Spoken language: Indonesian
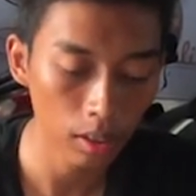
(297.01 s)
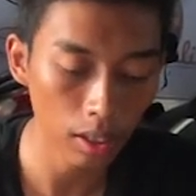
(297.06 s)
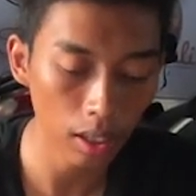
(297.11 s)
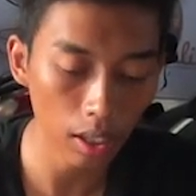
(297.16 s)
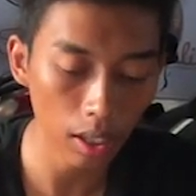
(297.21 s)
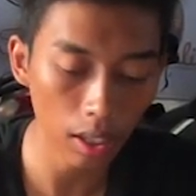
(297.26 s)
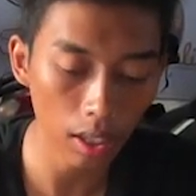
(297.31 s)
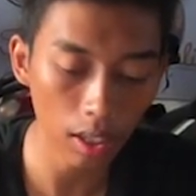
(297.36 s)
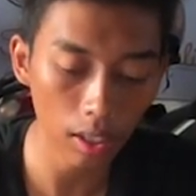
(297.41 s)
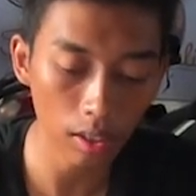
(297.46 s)

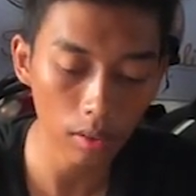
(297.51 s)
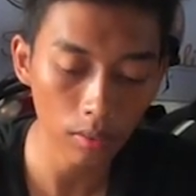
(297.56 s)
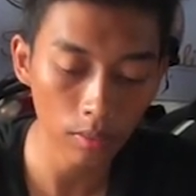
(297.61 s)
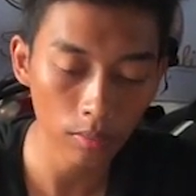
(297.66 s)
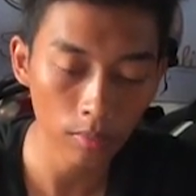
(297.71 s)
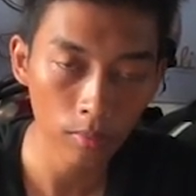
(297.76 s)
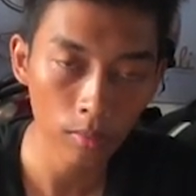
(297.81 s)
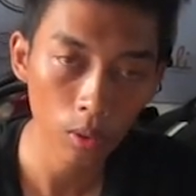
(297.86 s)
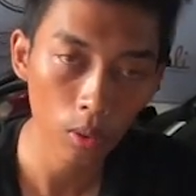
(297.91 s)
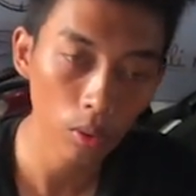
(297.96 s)
dan
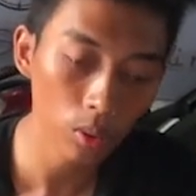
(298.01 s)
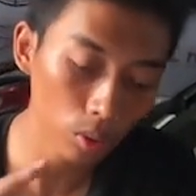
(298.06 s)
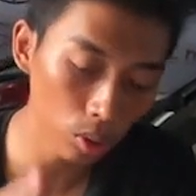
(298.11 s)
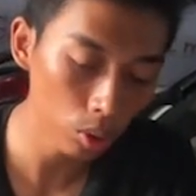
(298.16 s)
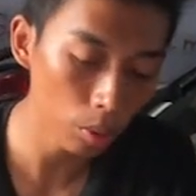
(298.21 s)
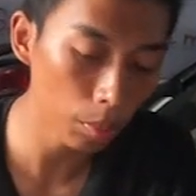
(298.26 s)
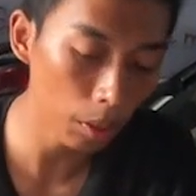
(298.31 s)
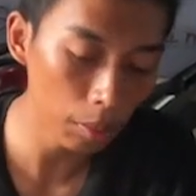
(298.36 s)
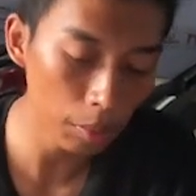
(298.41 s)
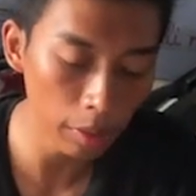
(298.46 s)
untuk
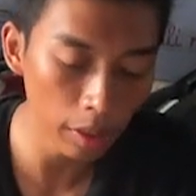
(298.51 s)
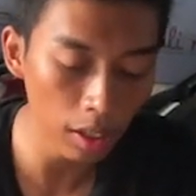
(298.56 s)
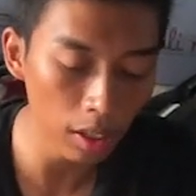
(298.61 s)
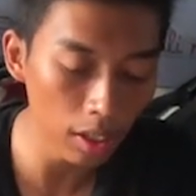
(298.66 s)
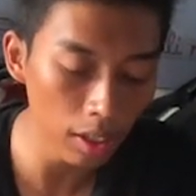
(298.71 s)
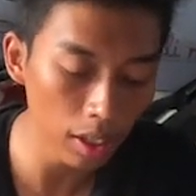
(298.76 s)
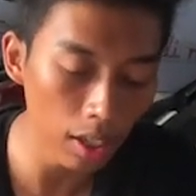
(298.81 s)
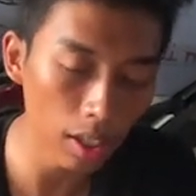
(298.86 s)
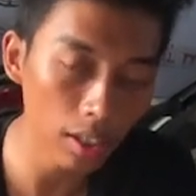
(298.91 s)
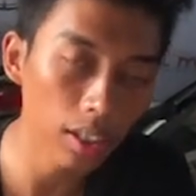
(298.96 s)
sobat
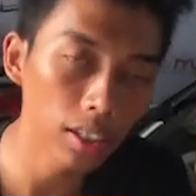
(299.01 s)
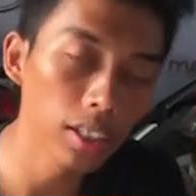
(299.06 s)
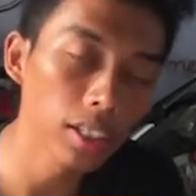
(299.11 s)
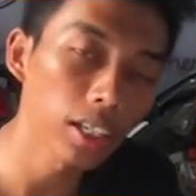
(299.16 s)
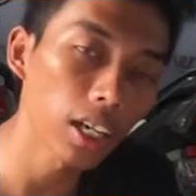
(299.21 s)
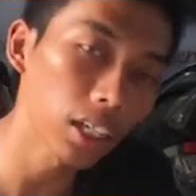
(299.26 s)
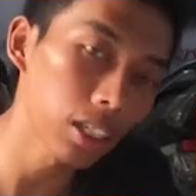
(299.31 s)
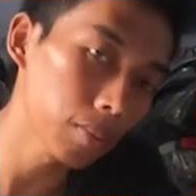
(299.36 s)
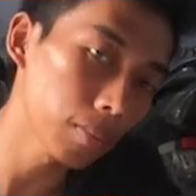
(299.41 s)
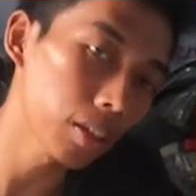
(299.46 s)
bediler yang ada di
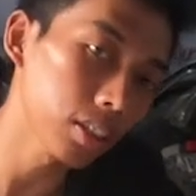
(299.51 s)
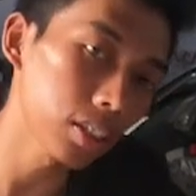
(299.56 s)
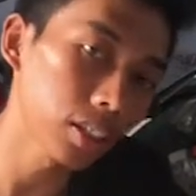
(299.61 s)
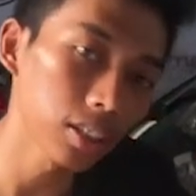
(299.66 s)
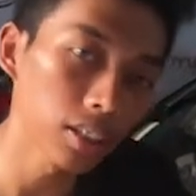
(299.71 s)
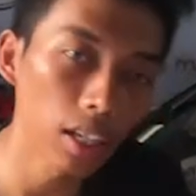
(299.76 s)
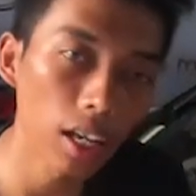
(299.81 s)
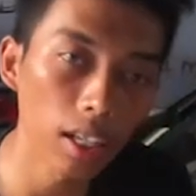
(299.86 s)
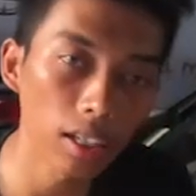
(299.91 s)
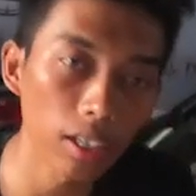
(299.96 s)
Kalimantan
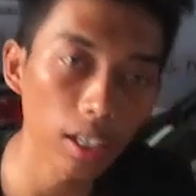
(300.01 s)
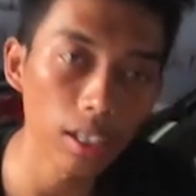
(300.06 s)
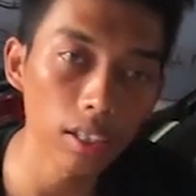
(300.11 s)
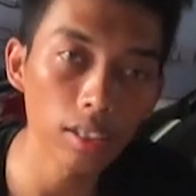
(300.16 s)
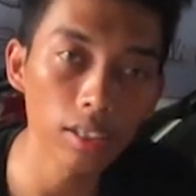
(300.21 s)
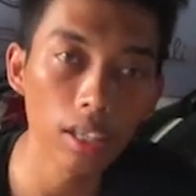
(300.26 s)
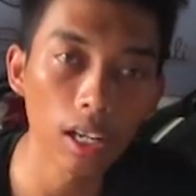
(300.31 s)
Selatan,